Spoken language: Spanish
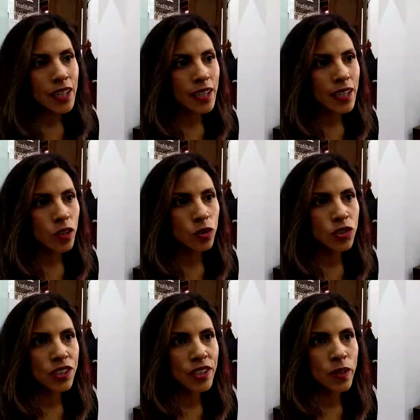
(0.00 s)
Eh,
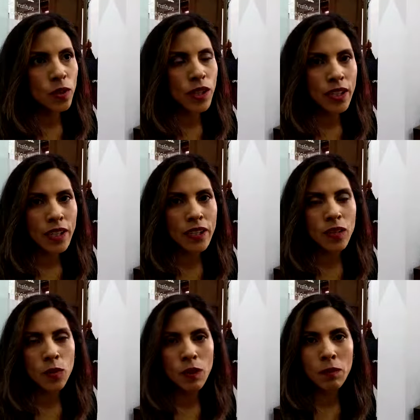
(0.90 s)
considero que
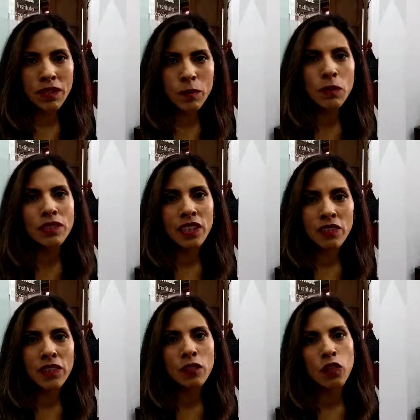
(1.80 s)
obviamente pues se
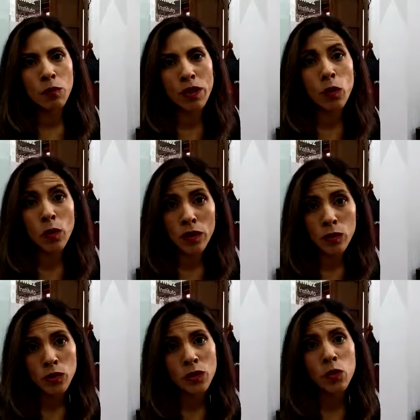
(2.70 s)
deben de formar
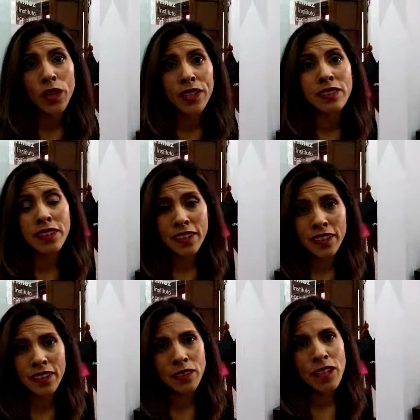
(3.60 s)
cuadros de mujeres
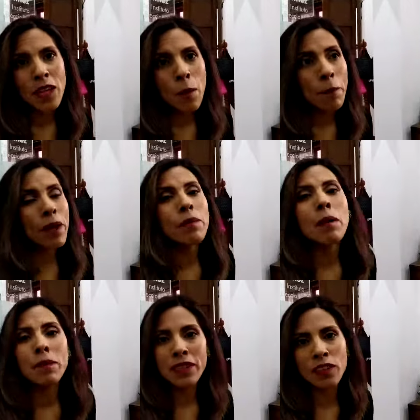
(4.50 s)
líderes
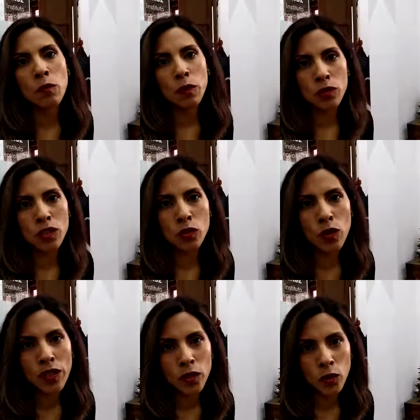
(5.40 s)
previamente a un
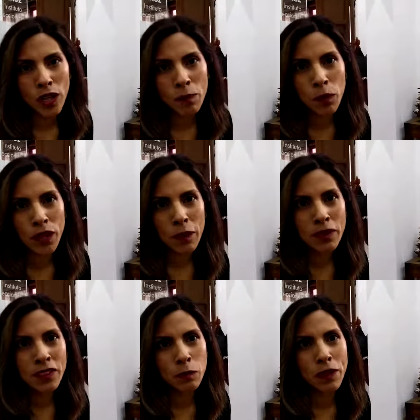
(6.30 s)
proceso electoral, porque a
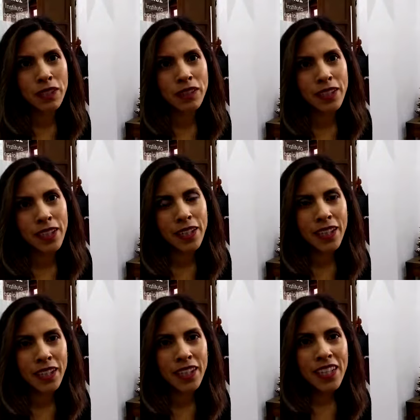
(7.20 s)
veces pareciera
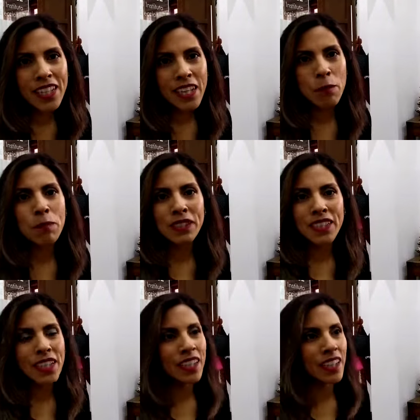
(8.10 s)
que
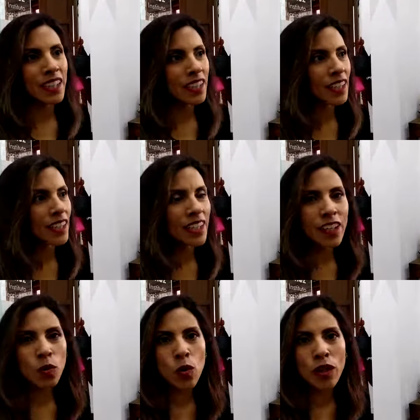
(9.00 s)
empiezan a querer
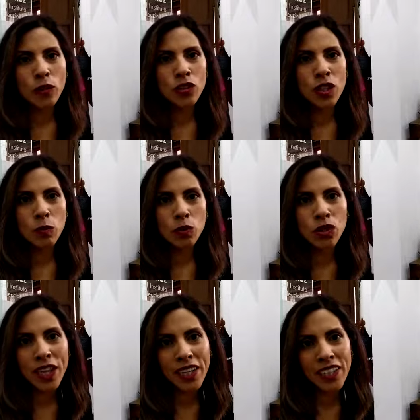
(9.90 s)
generar cuadros y a
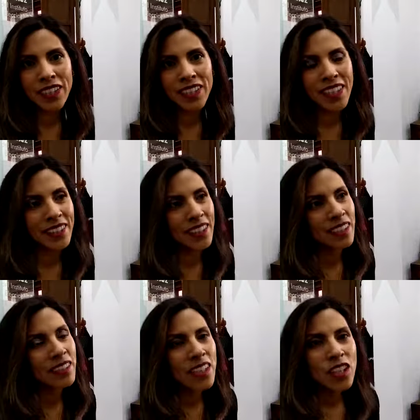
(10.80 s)
buscar
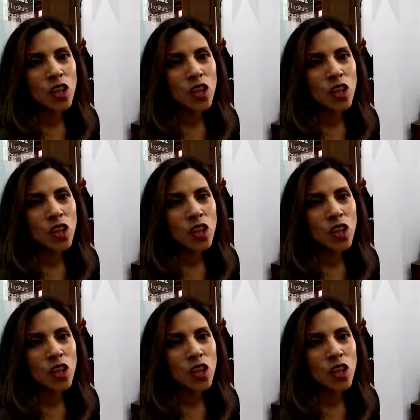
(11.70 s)
candidatas